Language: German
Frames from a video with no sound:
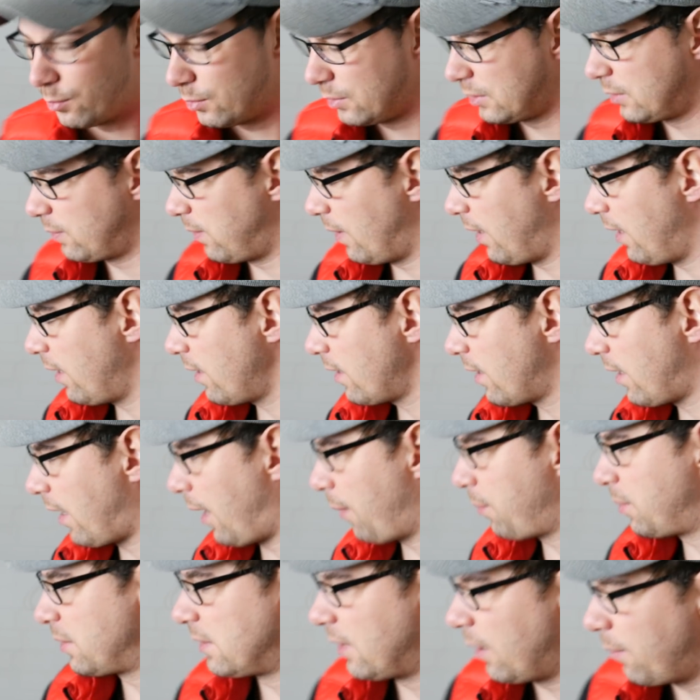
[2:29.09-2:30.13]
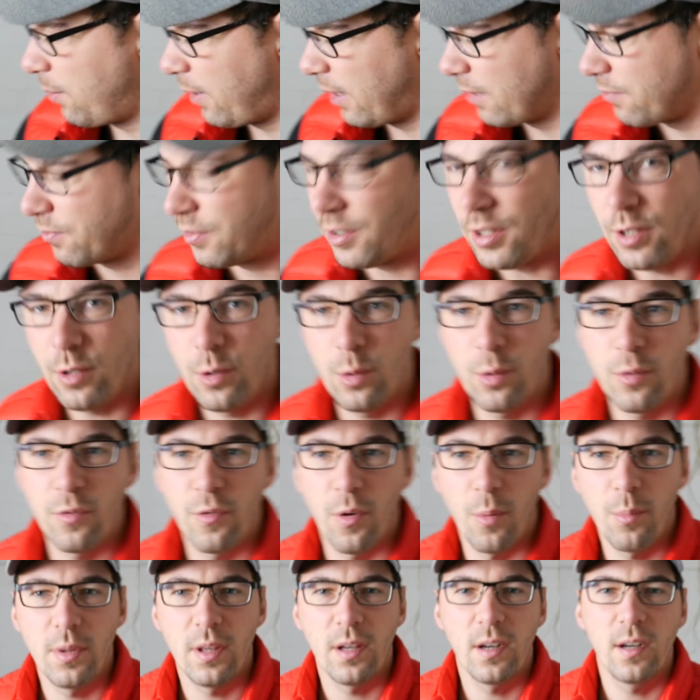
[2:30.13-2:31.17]
Und zwar gab es ja mal ein Video
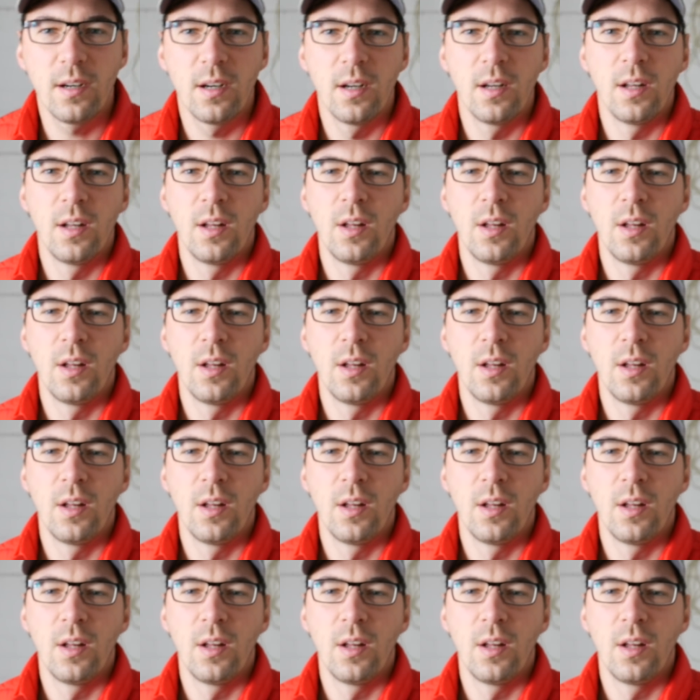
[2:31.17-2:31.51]
von mir,